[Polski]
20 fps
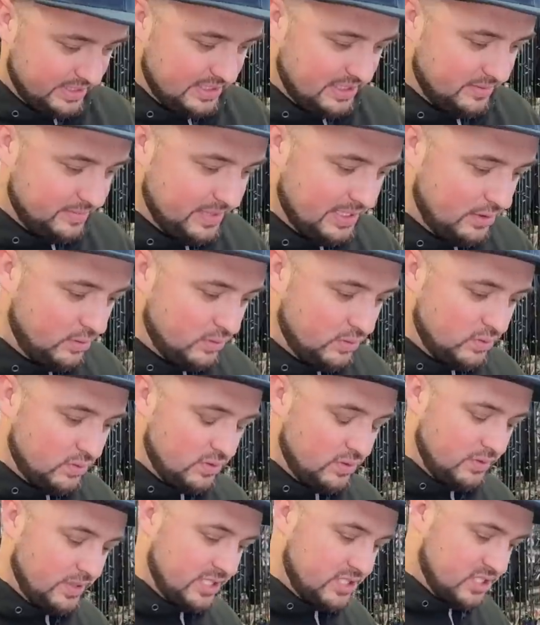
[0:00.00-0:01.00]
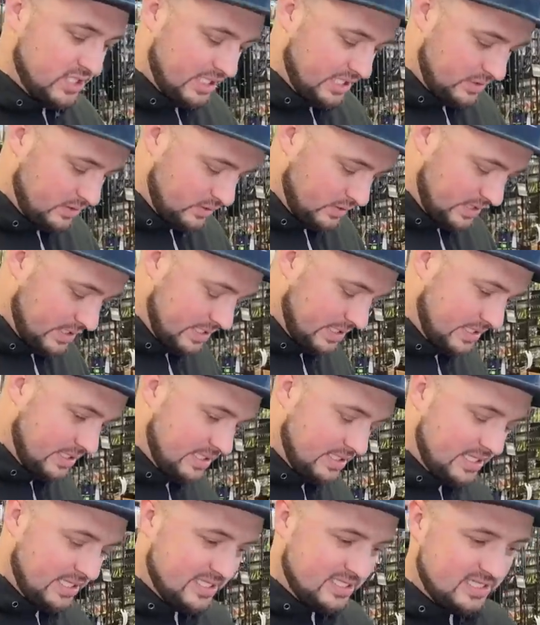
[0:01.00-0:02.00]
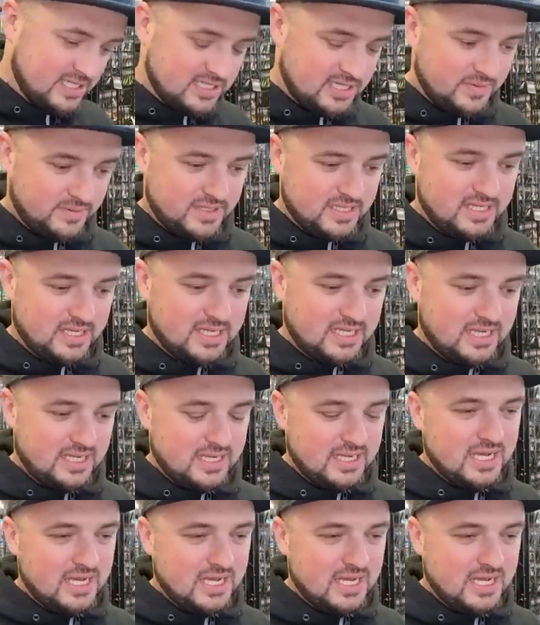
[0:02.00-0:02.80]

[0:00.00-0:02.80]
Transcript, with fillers: na biało, drugą na czarno, inne adidasy, czapki i tak dalej. Ale